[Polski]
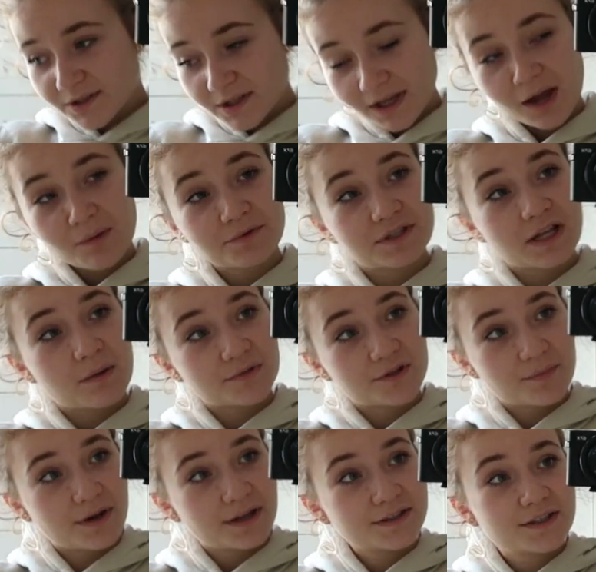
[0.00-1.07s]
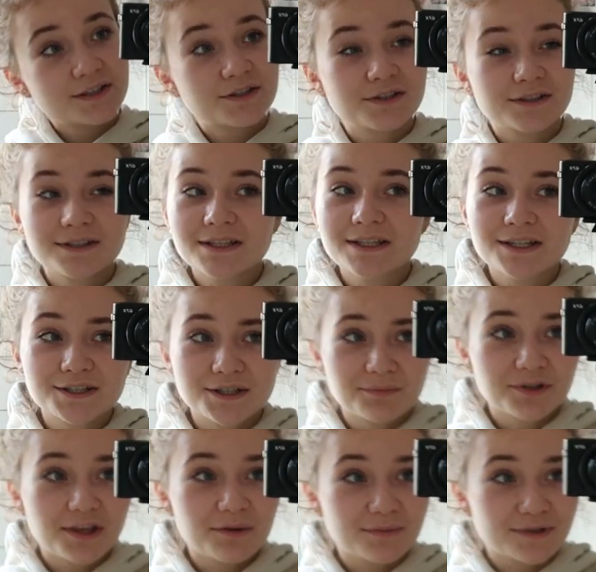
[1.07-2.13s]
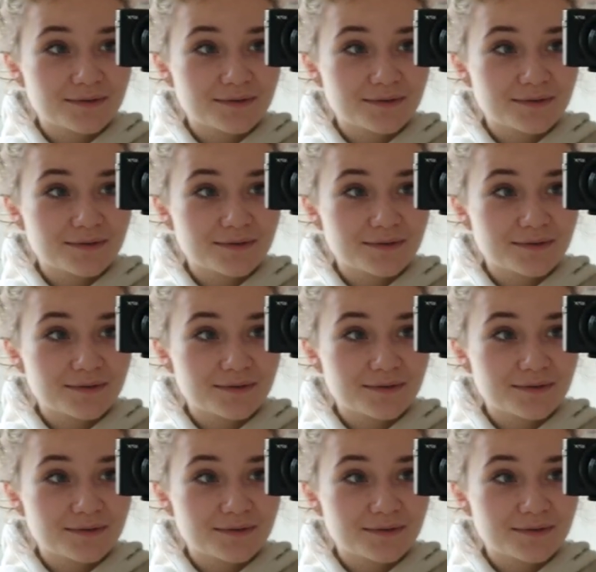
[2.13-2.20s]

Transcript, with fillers: czyli tak jak myślałam, że będzie, czyli jeszcze mniej